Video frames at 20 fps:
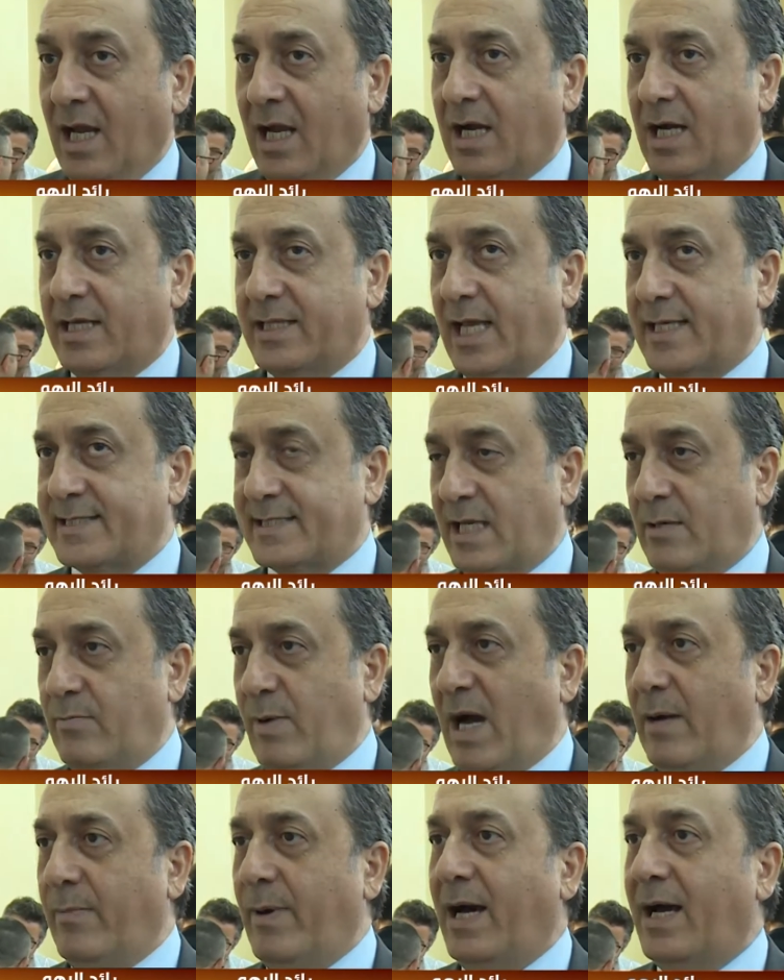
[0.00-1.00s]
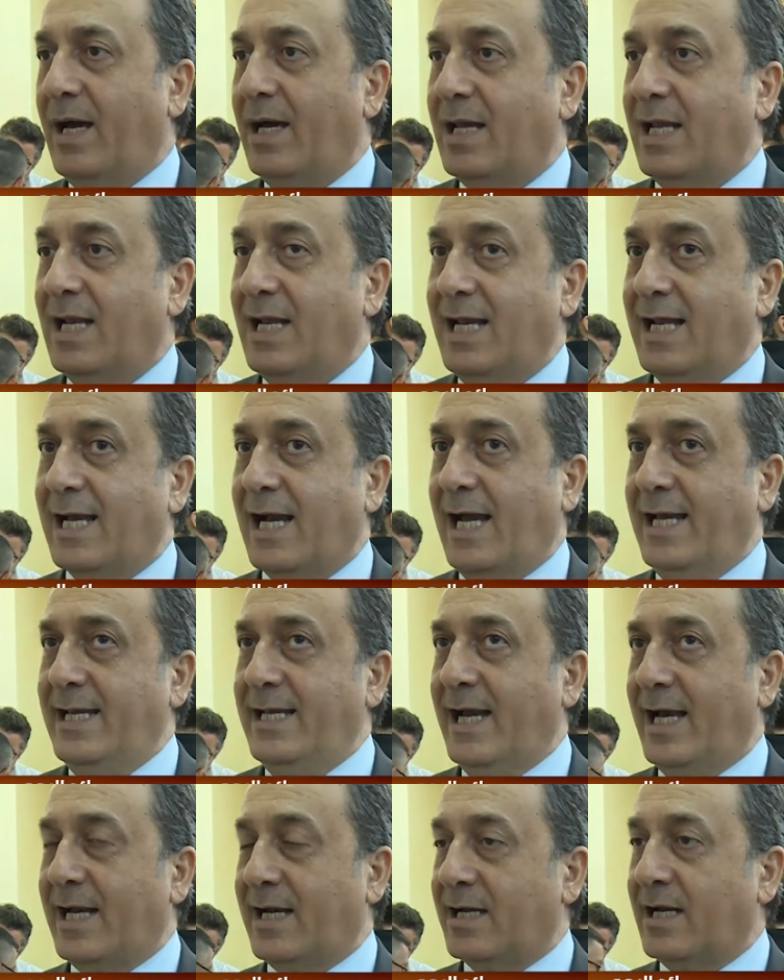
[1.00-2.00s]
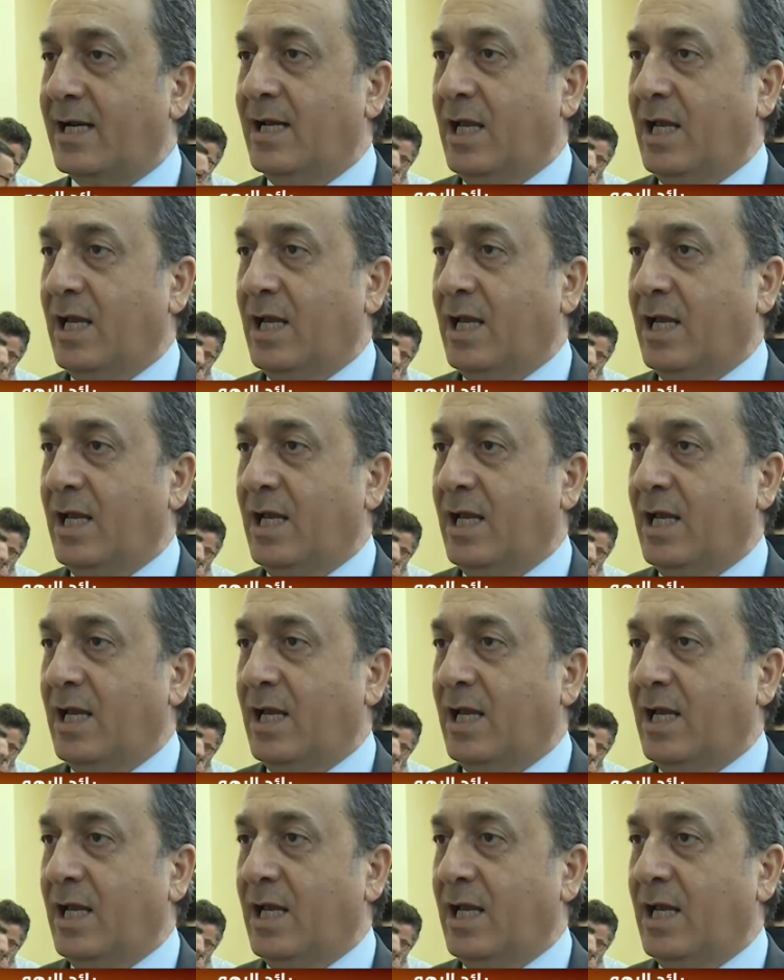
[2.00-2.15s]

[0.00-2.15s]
قداس البابا اللي غير